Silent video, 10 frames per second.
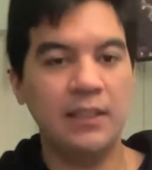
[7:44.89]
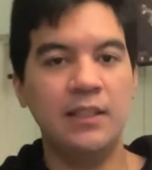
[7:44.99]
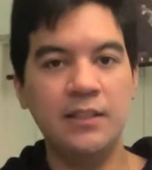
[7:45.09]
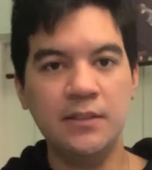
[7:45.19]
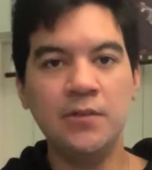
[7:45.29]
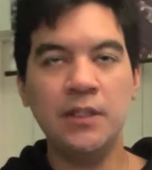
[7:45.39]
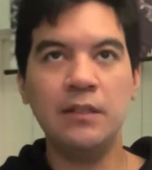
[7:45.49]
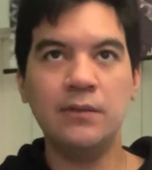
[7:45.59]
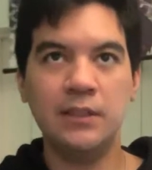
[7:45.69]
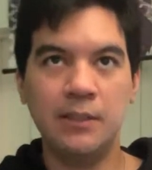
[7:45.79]
傷は
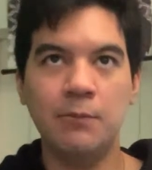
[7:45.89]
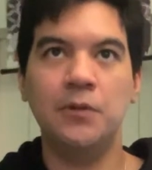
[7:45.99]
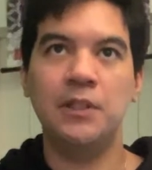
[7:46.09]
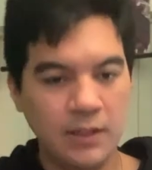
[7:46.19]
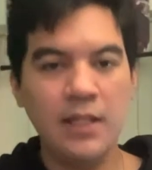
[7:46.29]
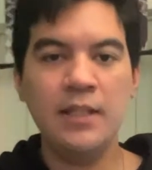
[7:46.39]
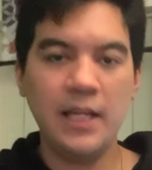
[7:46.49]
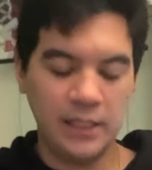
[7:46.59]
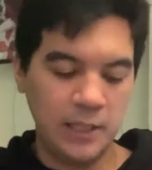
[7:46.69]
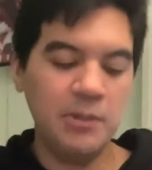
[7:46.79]
治せてもデンデ
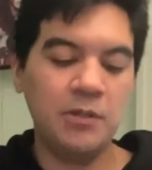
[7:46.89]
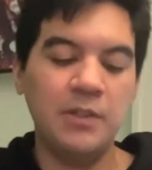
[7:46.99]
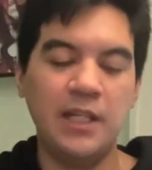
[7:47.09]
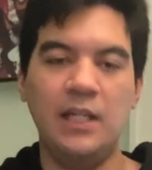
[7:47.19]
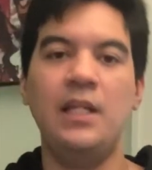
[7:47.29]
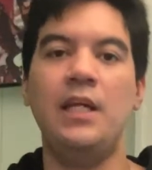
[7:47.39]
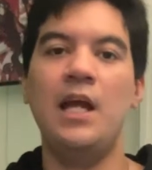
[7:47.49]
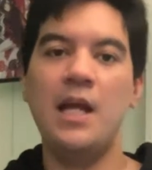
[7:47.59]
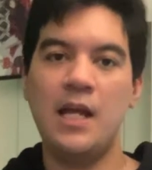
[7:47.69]
やキビトみたいに